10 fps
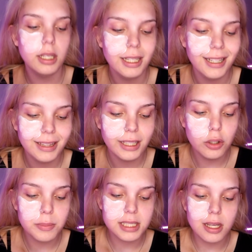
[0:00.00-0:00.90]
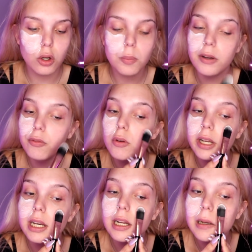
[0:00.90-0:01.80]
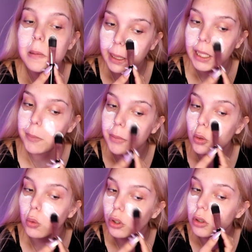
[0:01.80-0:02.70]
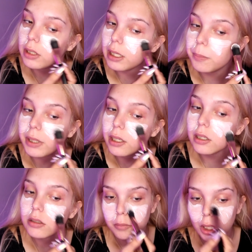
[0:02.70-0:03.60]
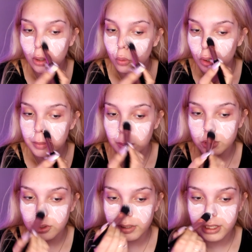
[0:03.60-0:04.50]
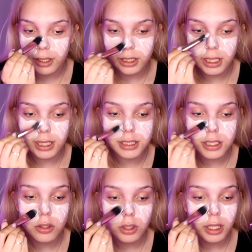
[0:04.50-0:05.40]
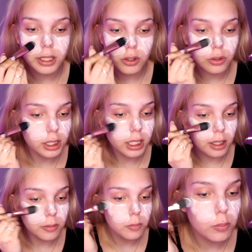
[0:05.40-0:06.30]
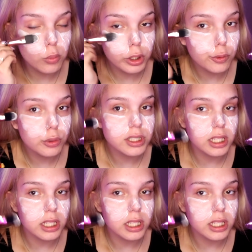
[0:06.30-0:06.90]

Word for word: Y el tío me sacó para afuera y me curó el pie. Me lo curó, me puso betadine el chico de la discoteca. Muy buen